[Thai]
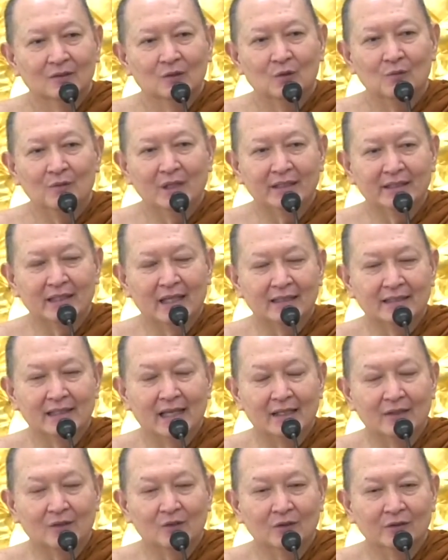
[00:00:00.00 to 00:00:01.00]
ครูบาอาจารย์ให
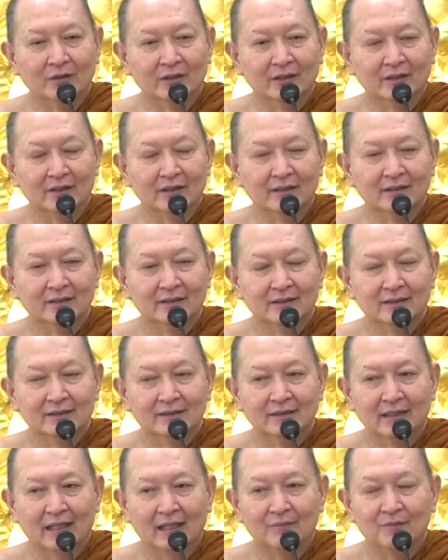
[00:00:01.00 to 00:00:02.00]
ญ่องค์หนึ่งเลย
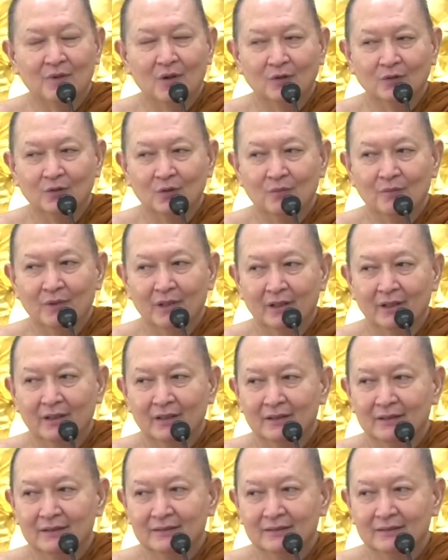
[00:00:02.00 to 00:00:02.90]
สายพองยุบอะ